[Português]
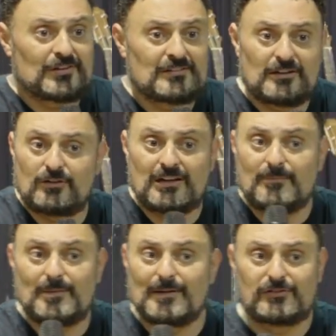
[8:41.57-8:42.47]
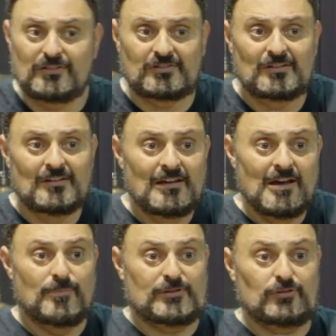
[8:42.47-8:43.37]
você entender o que, que a Bíblia diz.
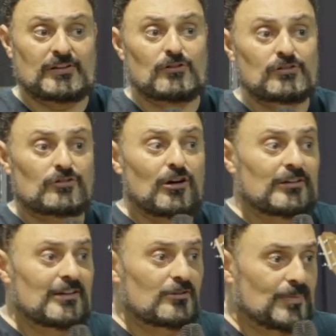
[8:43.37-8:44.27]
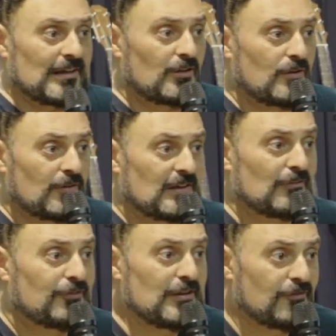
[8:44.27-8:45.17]
Porque se você continuar olhando para aquilo que você
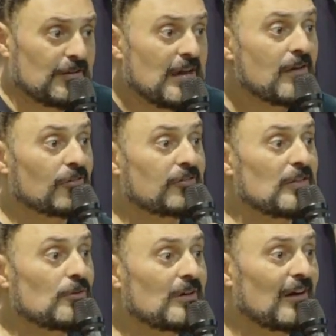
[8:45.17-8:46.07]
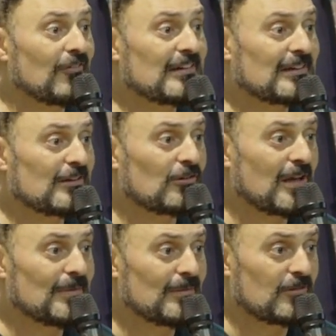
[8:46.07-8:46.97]
vive, você nunca vai entender o que,
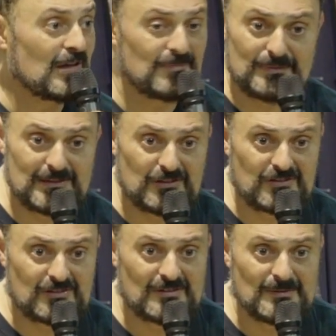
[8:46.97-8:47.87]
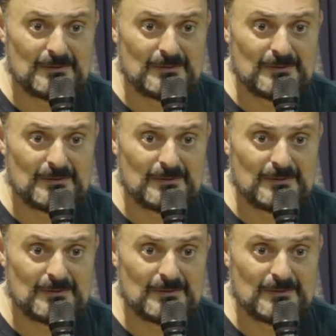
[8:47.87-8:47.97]
Bíblia, o que a Bíblia diz.